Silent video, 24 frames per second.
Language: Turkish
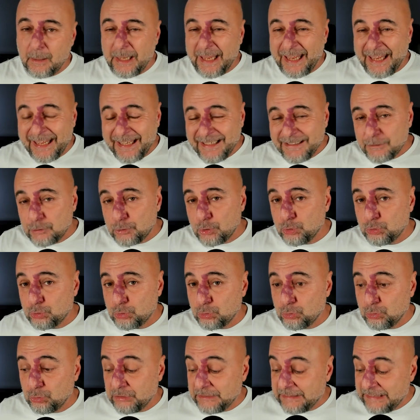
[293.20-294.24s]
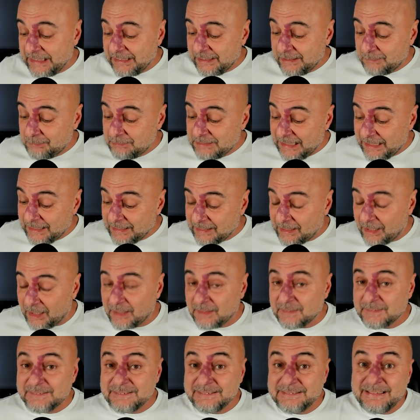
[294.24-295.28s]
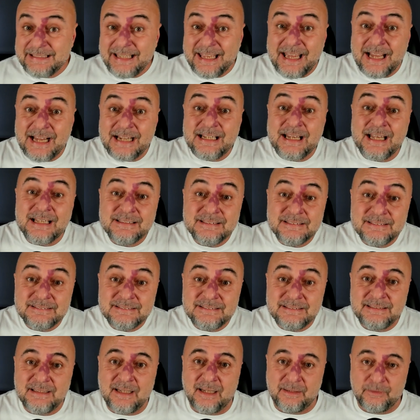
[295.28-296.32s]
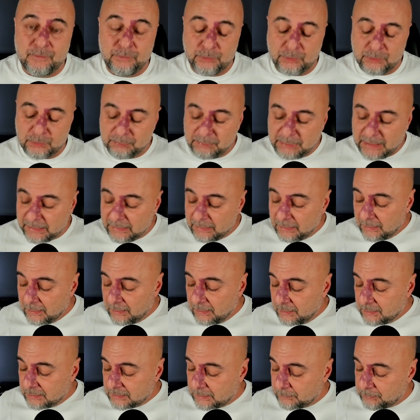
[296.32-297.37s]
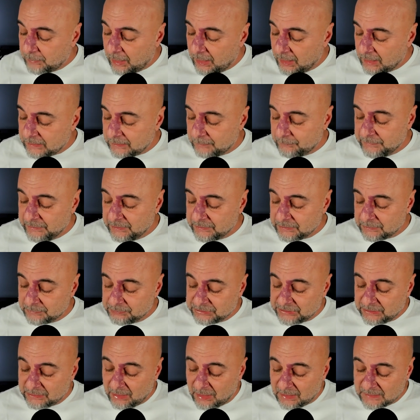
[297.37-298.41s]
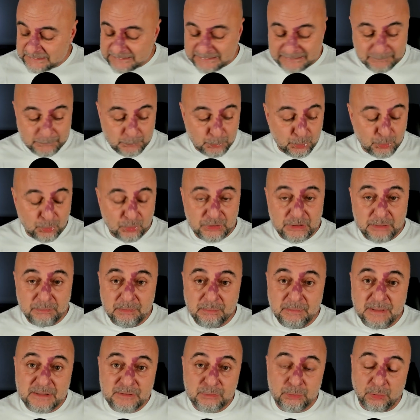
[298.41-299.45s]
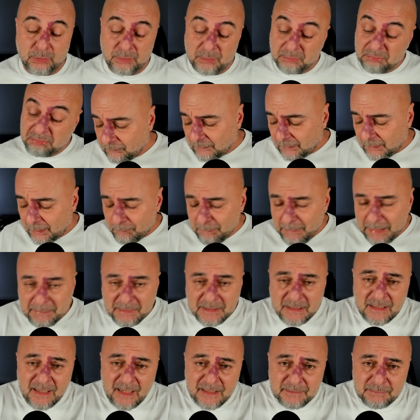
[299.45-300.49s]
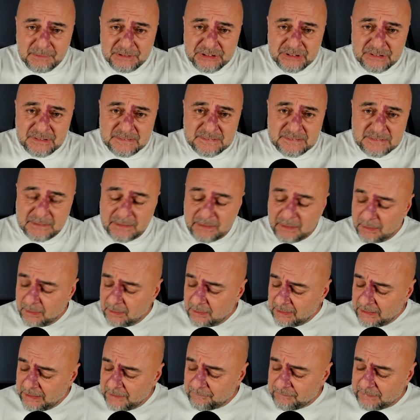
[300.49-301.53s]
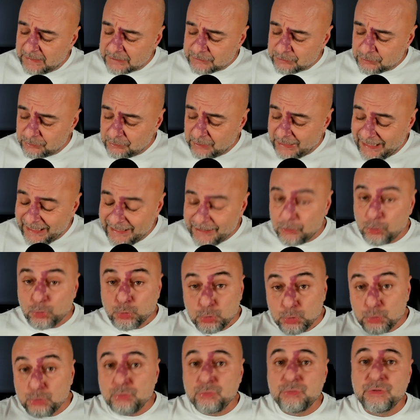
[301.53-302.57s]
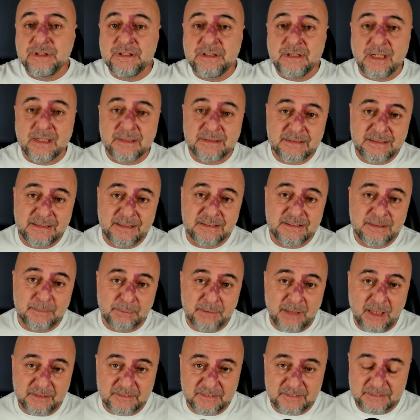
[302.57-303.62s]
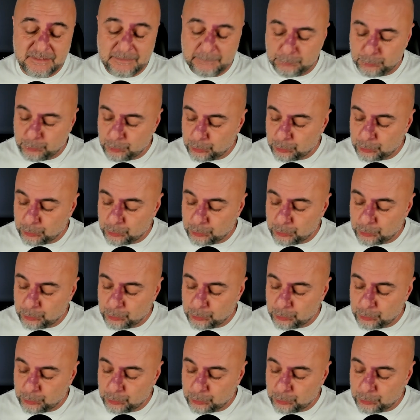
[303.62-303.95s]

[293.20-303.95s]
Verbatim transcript: en kötünün gerimde kaldığını değerlendirdiğini anlıyorum ben. Tabii haklı mı yatırımcılar, haksız mı bu konuda bilmek zor. Benim kanaatim açıkçası enflasyonun en kötü günlerini artık geride bıraktık gibi